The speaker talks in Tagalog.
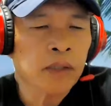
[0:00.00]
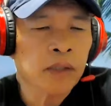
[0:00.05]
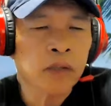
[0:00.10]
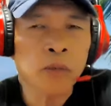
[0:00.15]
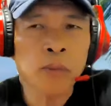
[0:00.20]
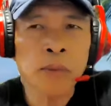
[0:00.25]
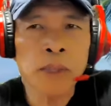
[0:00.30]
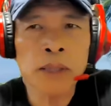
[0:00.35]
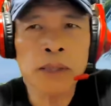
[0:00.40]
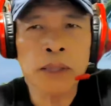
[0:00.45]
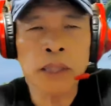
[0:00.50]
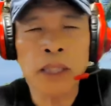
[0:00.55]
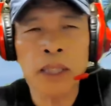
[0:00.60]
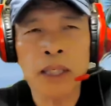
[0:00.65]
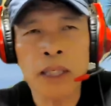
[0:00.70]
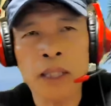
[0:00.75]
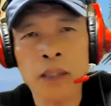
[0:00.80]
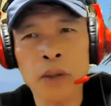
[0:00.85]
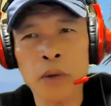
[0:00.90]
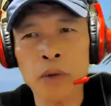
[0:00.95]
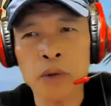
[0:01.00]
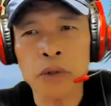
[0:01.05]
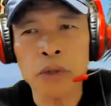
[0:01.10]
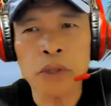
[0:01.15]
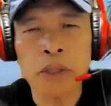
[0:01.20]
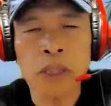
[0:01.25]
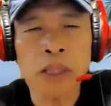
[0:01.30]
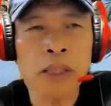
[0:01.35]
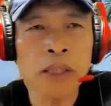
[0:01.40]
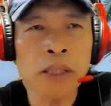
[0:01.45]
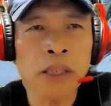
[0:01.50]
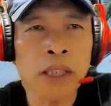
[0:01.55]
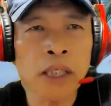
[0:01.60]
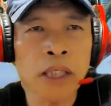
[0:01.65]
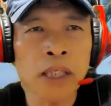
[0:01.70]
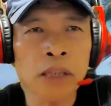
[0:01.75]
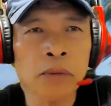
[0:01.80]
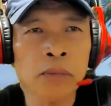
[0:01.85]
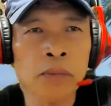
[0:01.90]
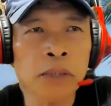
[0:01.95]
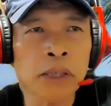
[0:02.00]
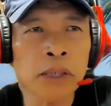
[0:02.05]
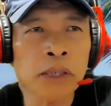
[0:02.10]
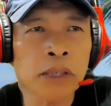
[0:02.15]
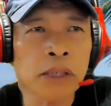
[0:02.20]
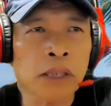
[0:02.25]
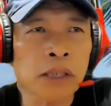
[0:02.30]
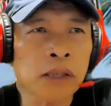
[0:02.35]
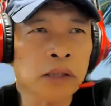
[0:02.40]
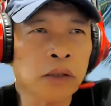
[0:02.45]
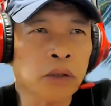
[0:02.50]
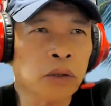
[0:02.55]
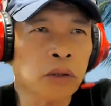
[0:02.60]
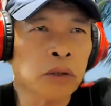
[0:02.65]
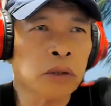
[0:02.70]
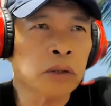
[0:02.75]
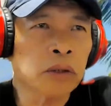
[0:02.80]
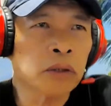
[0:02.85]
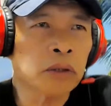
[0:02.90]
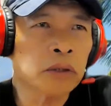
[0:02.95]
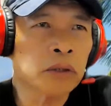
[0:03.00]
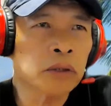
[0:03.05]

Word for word: sumasang-ayon sa kanyang administrasyon.